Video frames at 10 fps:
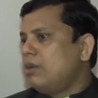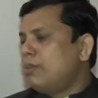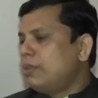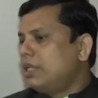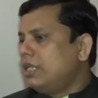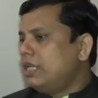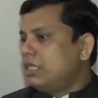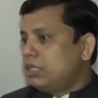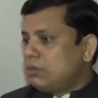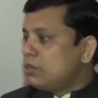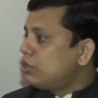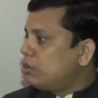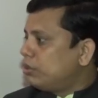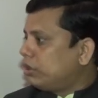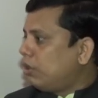শিল্পপতিদের যে সমস্ত
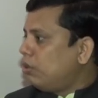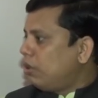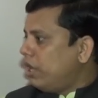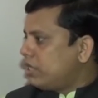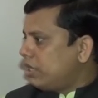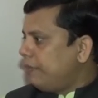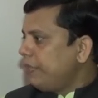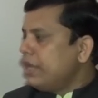সমস্যাগুলো রয়েছে